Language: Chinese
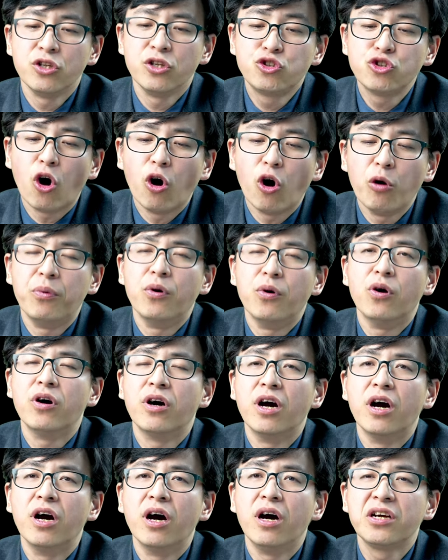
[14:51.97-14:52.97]
糟粕
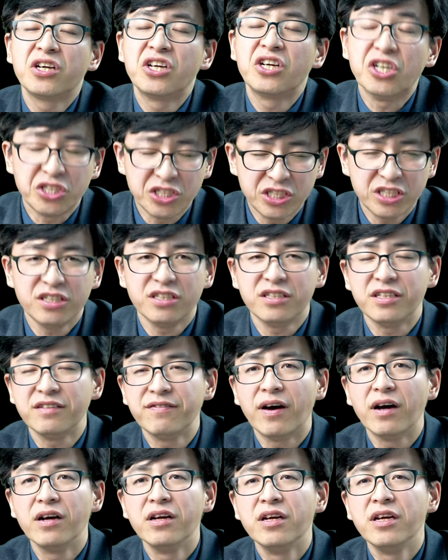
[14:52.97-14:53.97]
和可弃的地
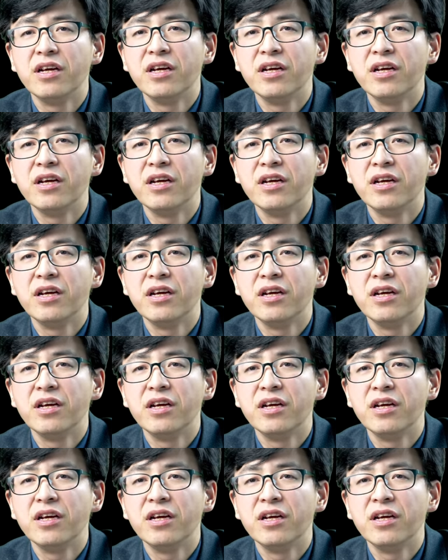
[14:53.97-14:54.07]
方。